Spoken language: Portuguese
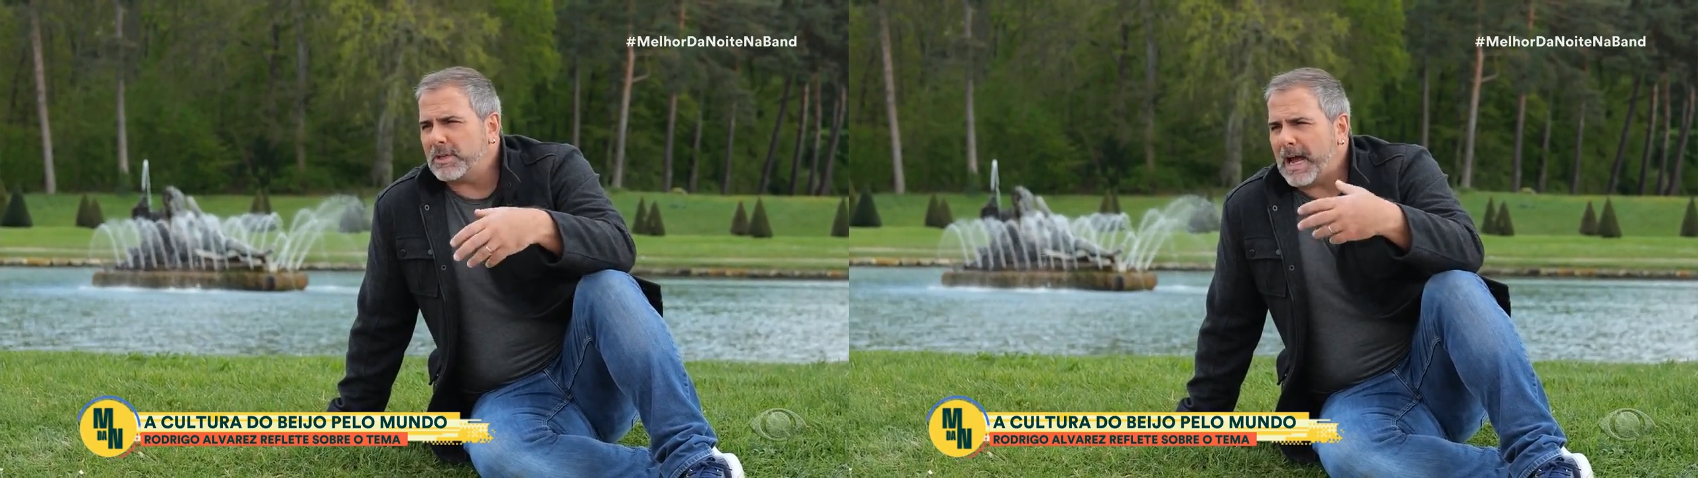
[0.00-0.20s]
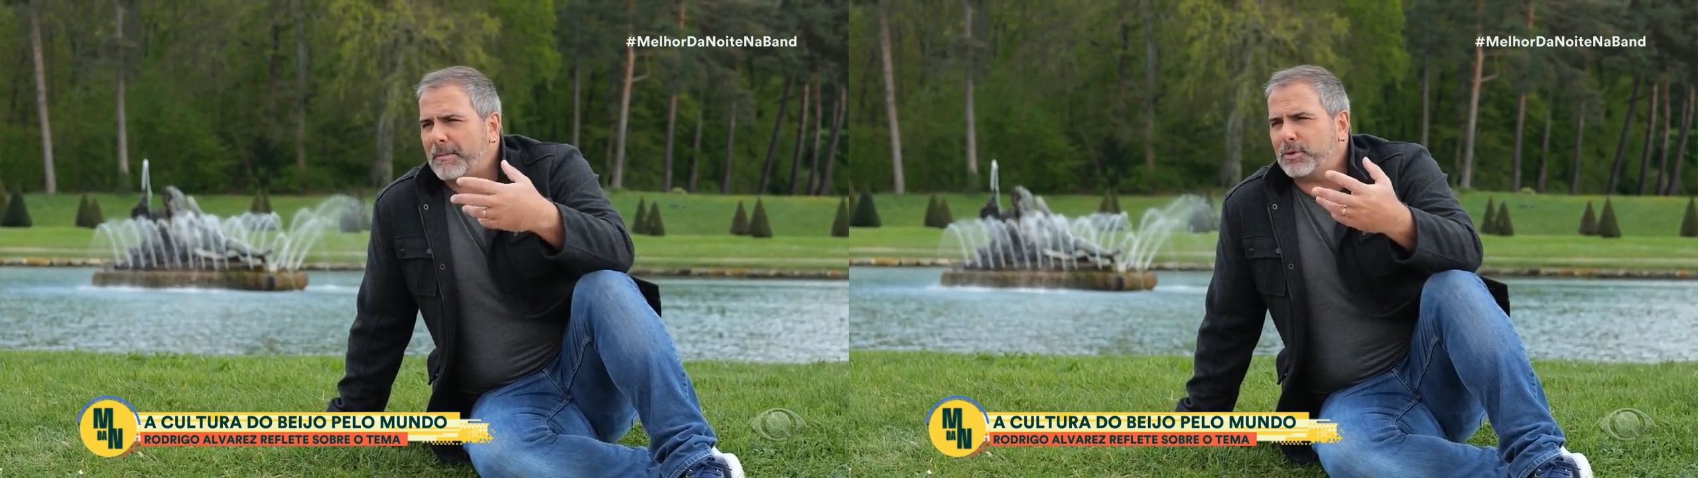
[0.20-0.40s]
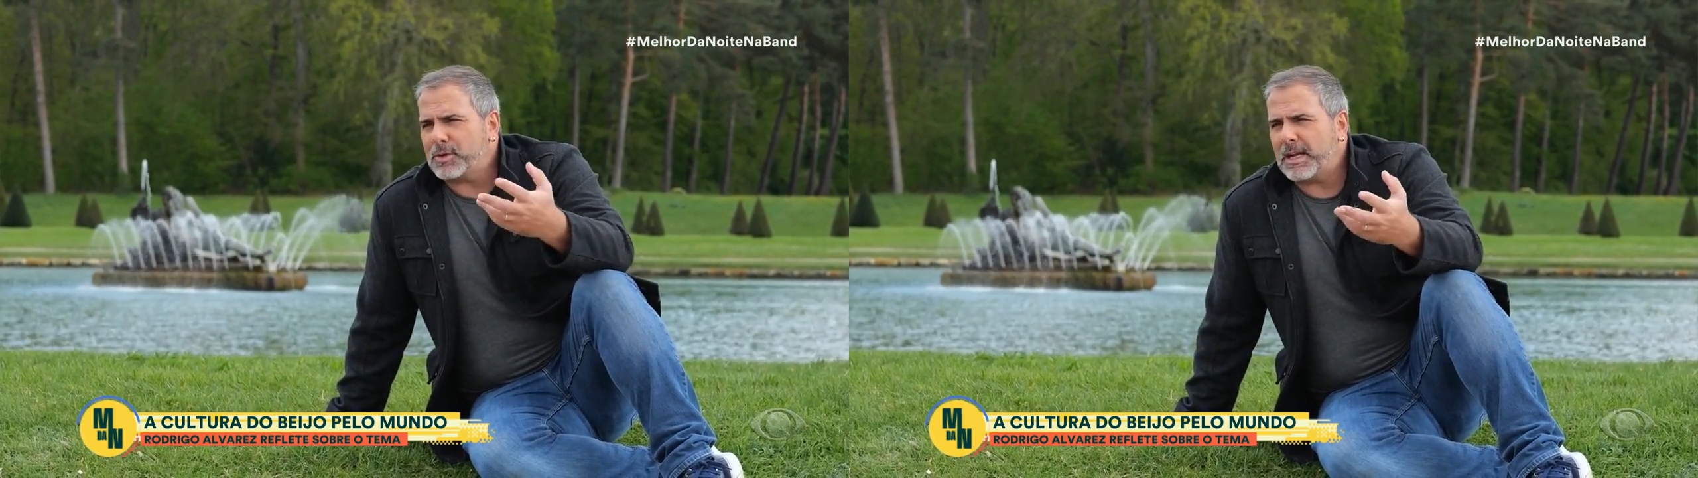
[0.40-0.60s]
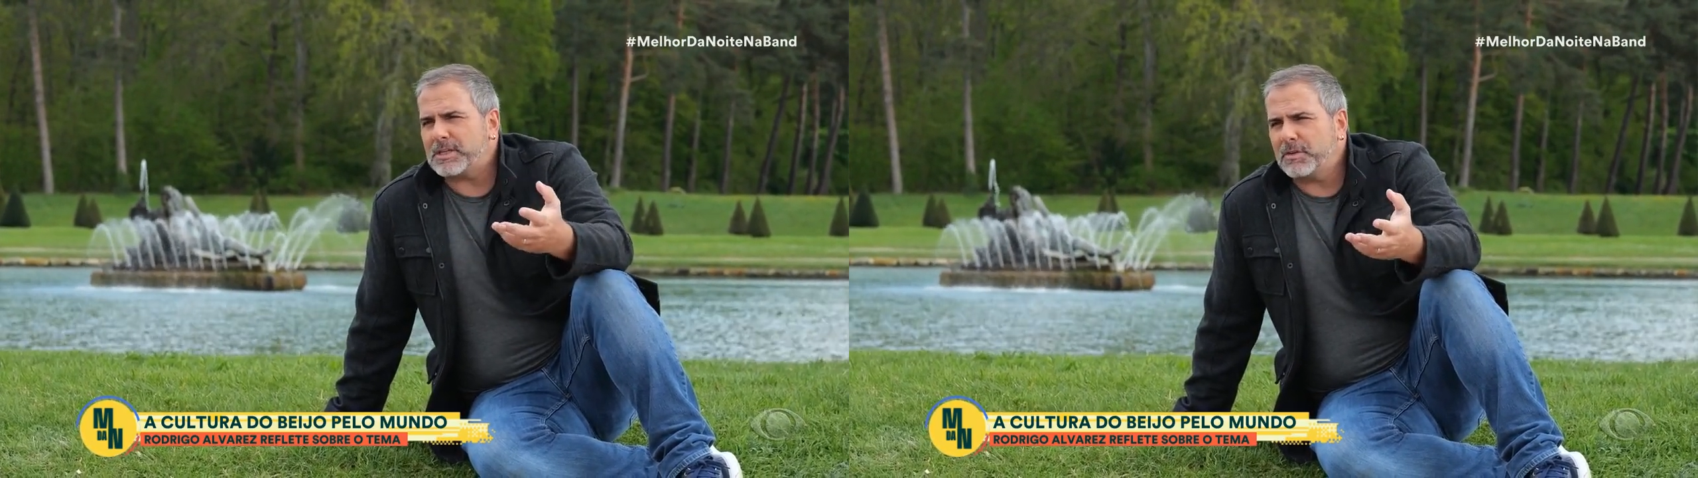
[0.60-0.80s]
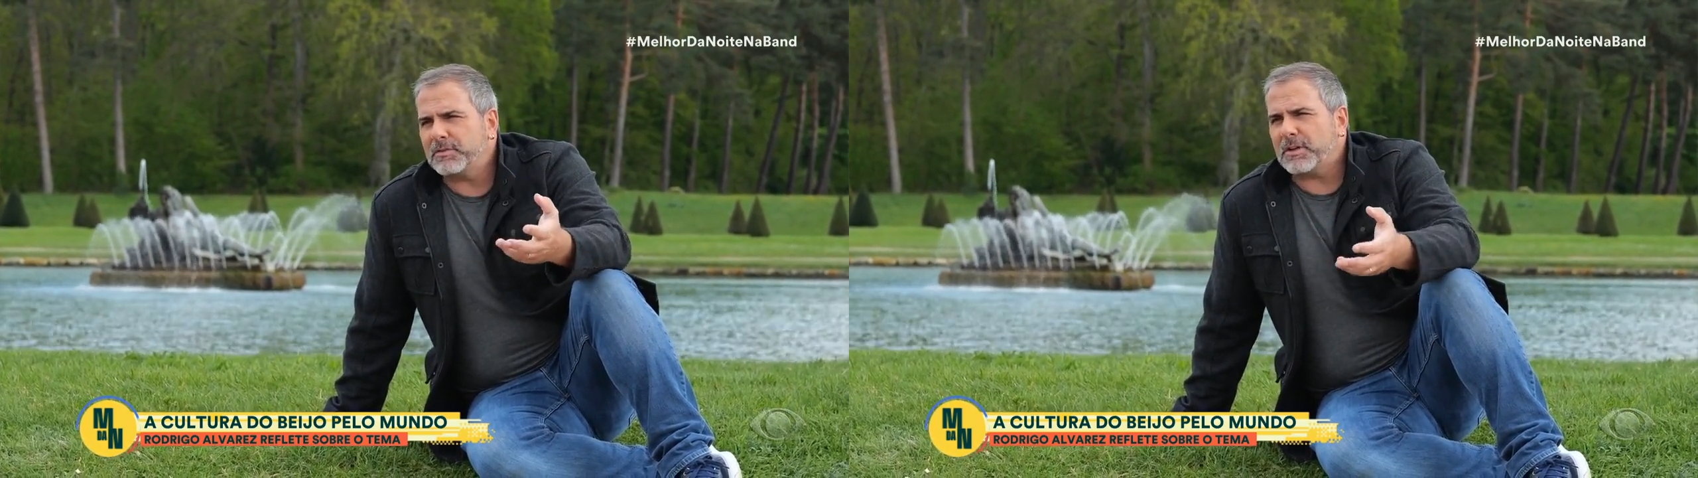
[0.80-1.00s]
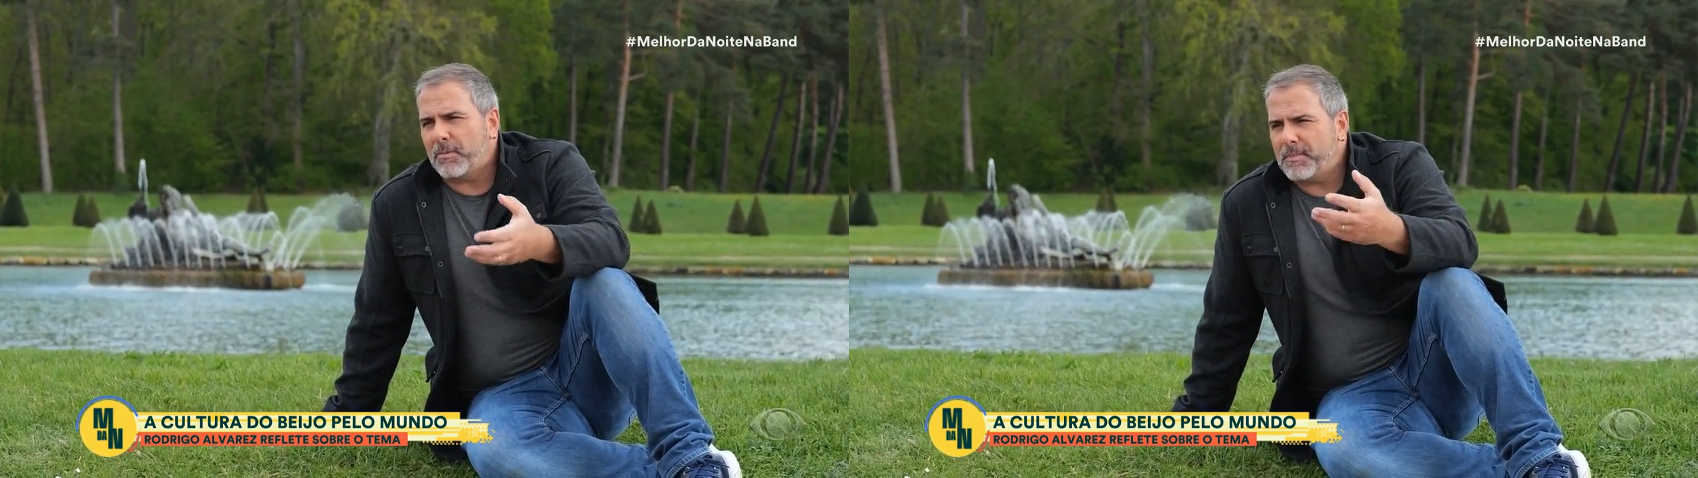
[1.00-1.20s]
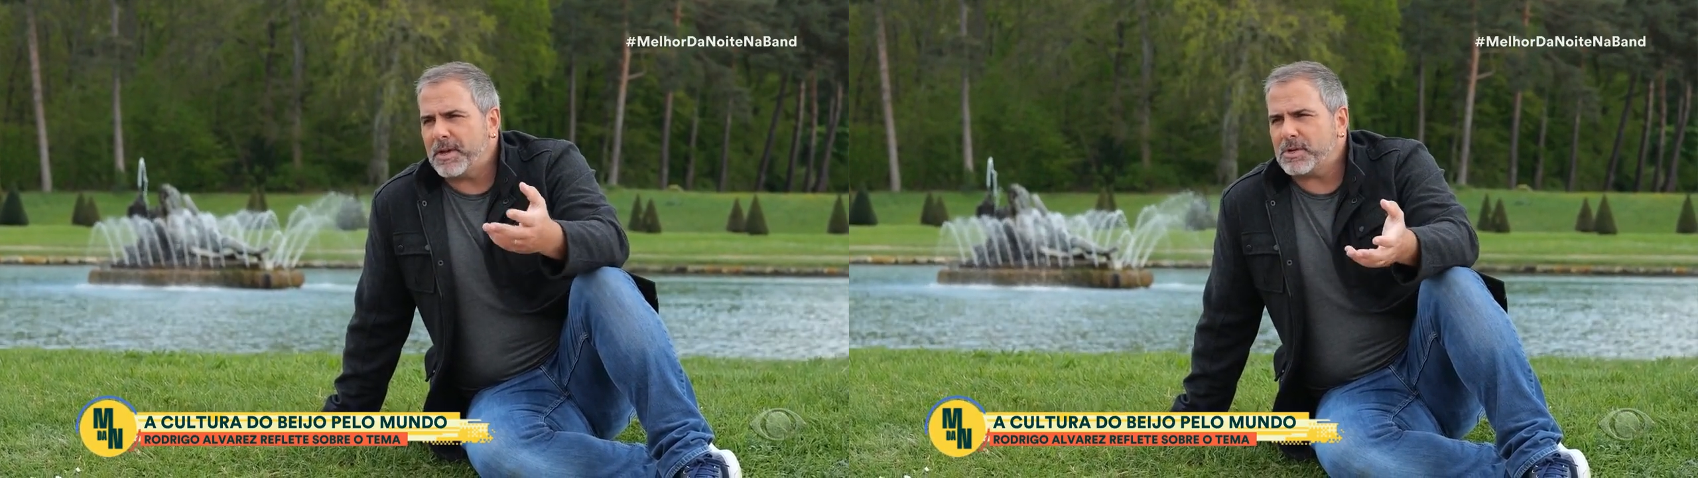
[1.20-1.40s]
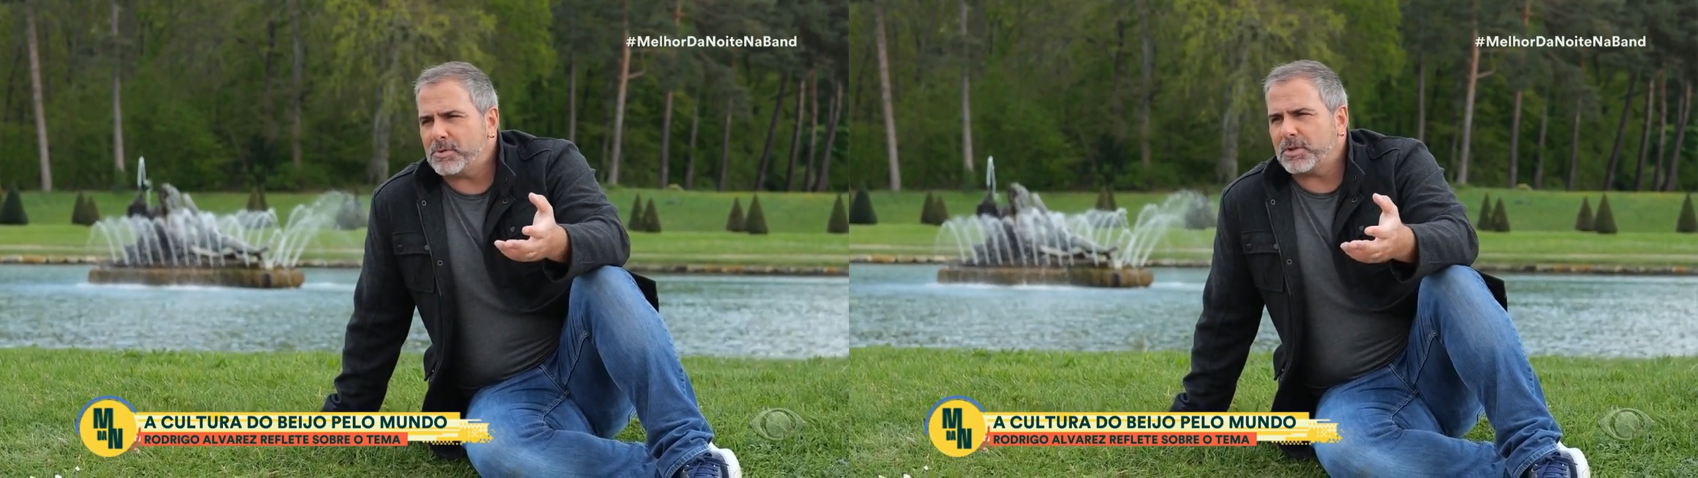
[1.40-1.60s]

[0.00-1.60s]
hábitos relativos ao beijo